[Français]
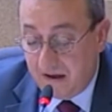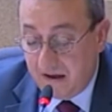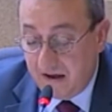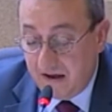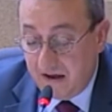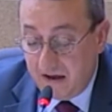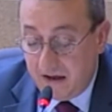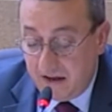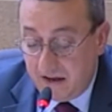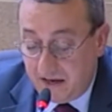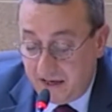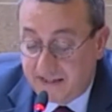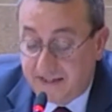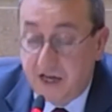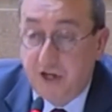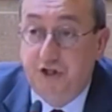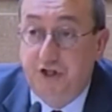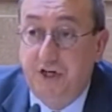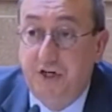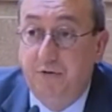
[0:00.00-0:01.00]
Il
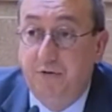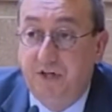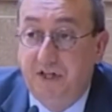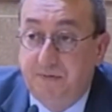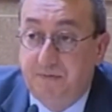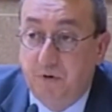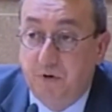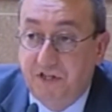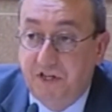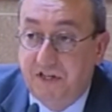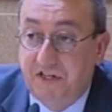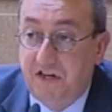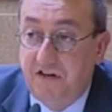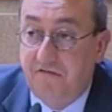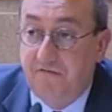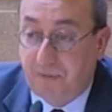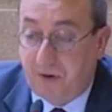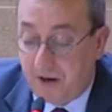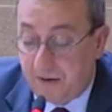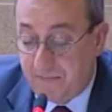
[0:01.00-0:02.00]
s'agit du dispositif
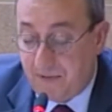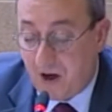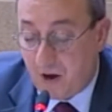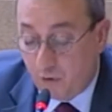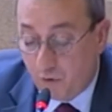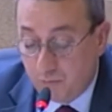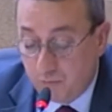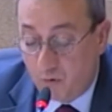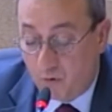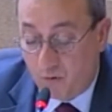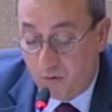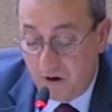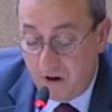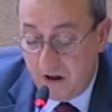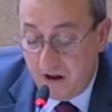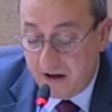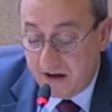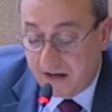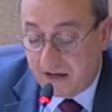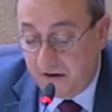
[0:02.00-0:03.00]
Prépa-Rebond,
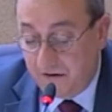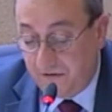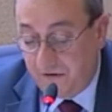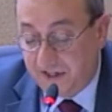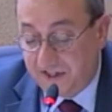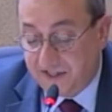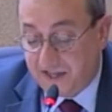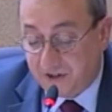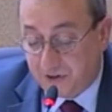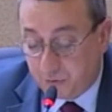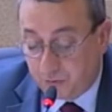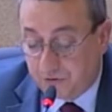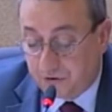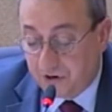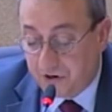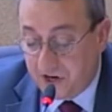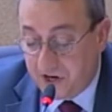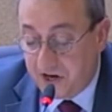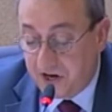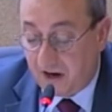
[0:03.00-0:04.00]
qui vise à
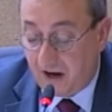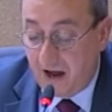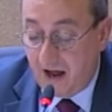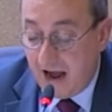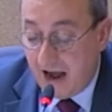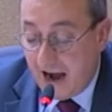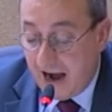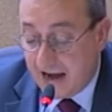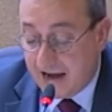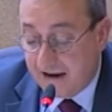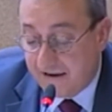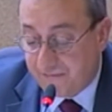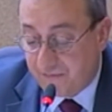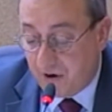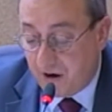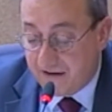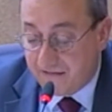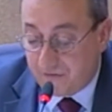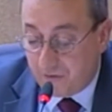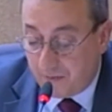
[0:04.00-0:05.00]
soutenir à la fois la
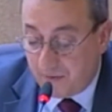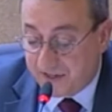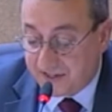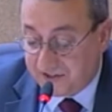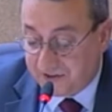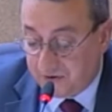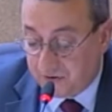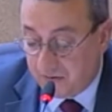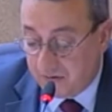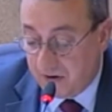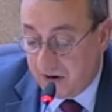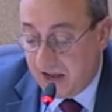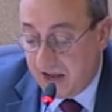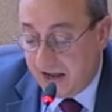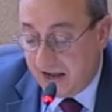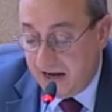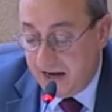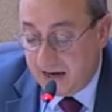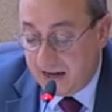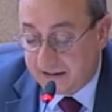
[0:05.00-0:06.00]
formation et
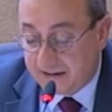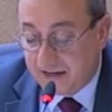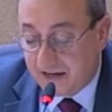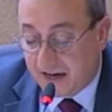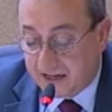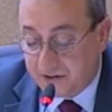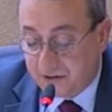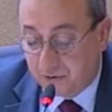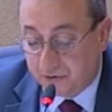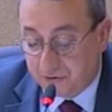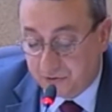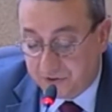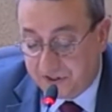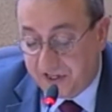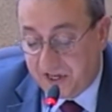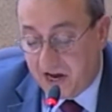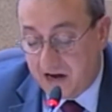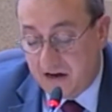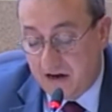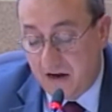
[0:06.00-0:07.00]
l'intégration
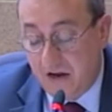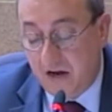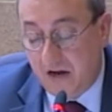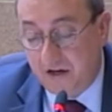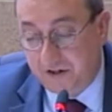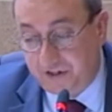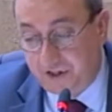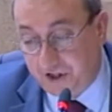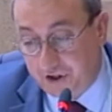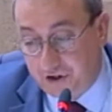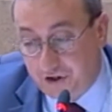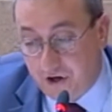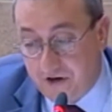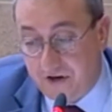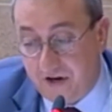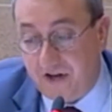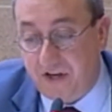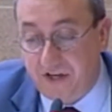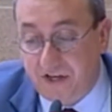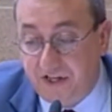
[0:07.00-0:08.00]
sociale des jeunes
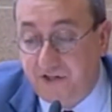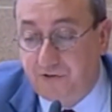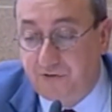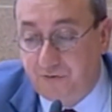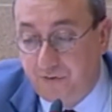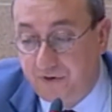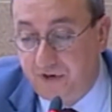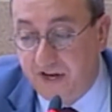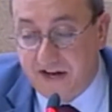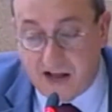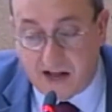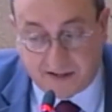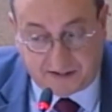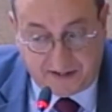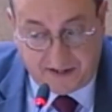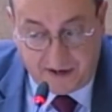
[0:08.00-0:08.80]
issus des quartiers.